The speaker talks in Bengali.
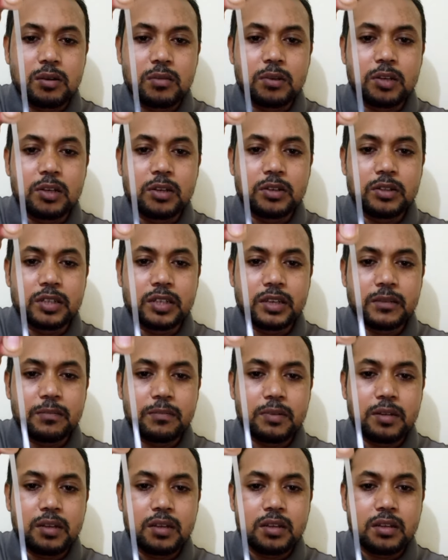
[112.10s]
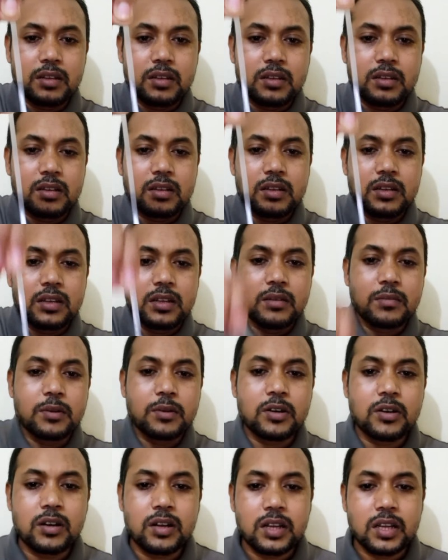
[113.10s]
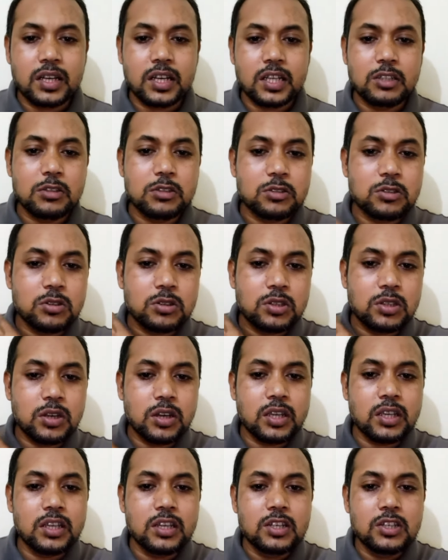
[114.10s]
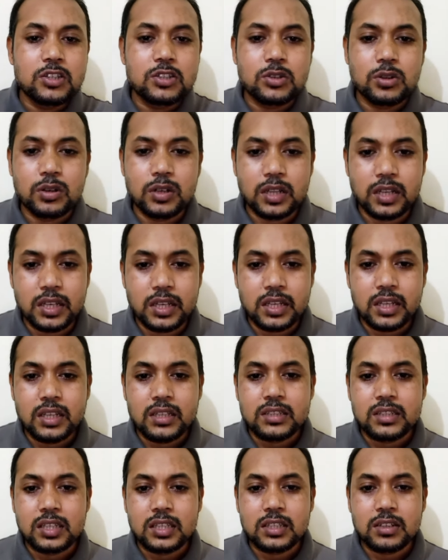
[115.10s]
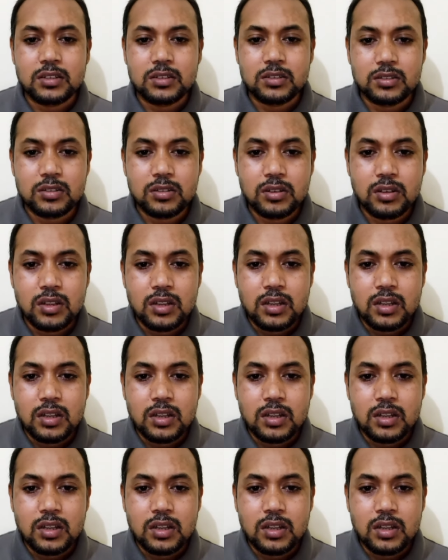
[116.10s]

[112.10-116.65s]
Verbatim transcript: মোবিলিয়ন টেপ এবং এটা ইউজ করতে হয় শোল্ডারে সাধারণত